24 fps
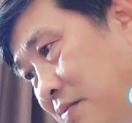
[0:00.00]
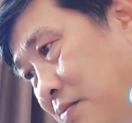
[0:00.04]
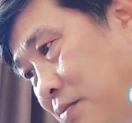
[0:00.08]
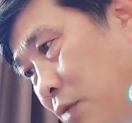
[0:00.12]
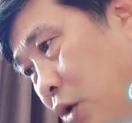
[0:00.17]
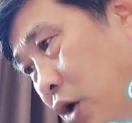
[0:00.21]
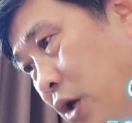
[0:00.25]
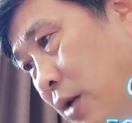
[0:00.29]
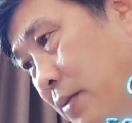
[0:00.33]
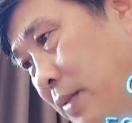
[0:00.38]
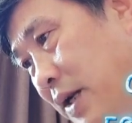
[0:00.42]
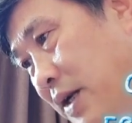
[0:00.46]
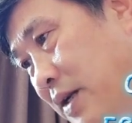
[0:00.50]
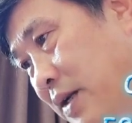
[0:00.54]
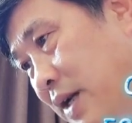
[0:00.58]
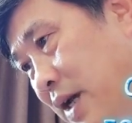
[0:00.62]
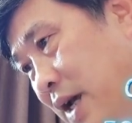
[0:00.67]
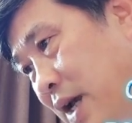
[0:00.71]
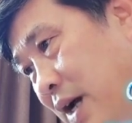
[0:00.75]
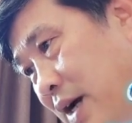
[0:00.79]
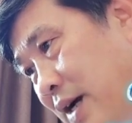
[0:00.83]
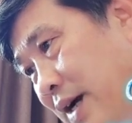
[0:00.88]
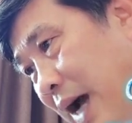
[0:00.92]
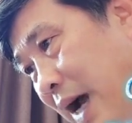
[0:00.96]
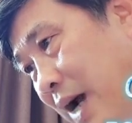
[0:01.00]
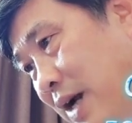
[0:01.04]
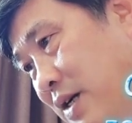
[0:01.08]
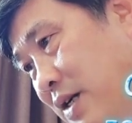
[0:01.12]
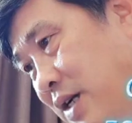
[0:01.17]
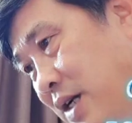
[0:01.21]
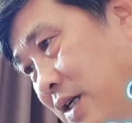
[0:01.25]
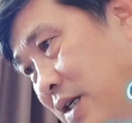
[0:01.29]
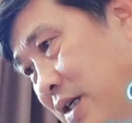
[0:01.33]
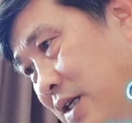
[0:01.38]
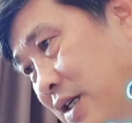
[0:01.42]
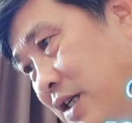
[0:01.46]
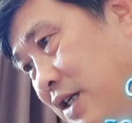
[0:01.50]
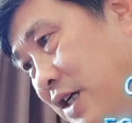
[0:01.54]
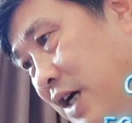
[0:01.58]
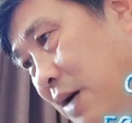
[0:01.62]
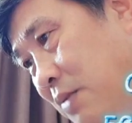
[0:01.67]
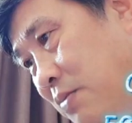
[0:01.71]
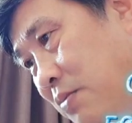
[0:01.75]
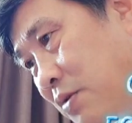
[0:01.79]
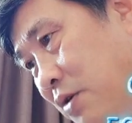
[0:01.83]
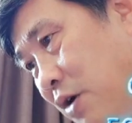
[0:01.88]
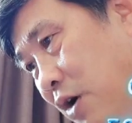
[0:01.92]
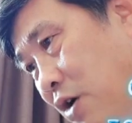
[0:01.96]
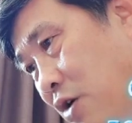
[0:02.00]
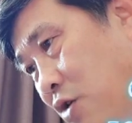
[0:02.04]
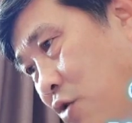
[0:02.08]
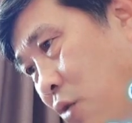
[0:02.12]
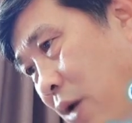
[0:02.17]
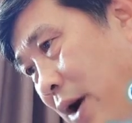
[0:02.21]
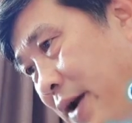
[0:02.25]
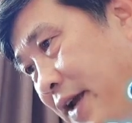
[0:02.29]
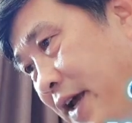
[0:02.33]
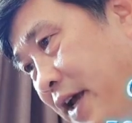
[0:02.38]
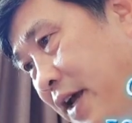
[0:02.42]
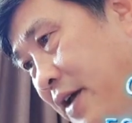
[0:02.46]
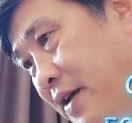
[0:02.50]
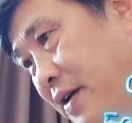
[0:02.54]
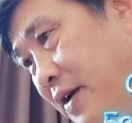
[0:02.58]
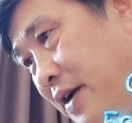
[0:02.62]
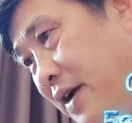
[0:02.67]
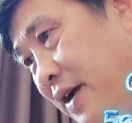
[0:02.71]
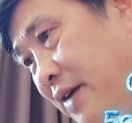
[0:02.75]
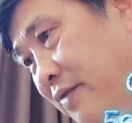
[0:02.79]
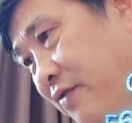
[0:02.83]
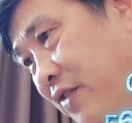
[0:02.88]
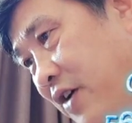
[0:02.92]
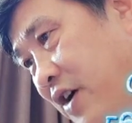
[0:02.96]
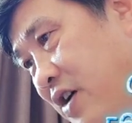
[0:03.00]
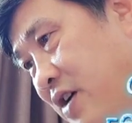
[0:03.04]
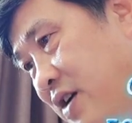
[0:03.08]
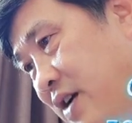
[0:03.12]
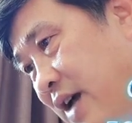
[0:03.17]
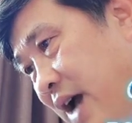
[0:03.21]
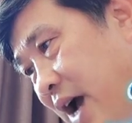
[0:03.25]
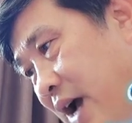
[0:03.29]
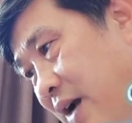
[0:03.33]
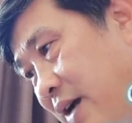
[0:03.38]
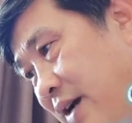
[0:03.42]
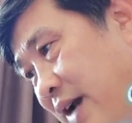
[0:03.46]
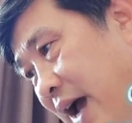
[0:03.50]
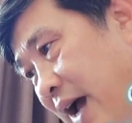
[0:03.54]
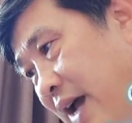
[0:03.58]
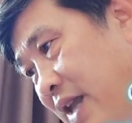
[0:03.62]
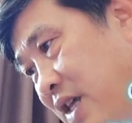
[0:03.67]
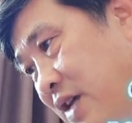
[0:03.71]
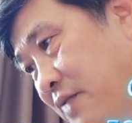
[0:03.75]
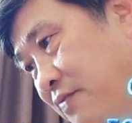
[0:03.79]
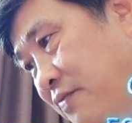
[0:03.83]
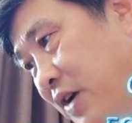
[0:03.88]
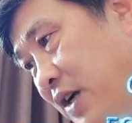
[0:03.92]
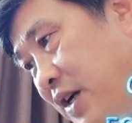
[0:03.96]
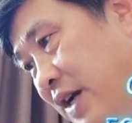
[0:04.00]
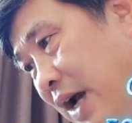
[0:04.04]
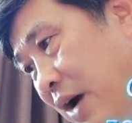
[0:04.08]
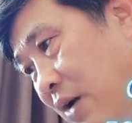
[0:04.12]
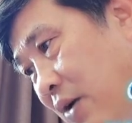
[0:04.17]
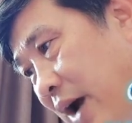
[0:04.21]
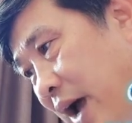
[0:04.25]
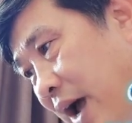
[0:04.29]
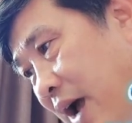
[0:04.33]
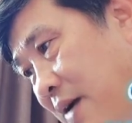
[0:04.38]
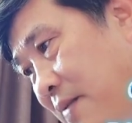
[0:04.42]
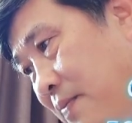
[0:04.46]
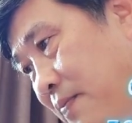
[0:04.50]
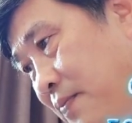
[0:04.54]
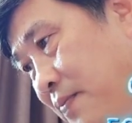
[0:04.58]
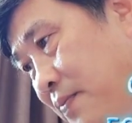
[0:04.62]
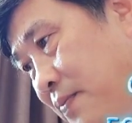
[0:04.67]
Bùi Huy Minh khẳng định không có quan hệ với các đại nhân vật nào cả.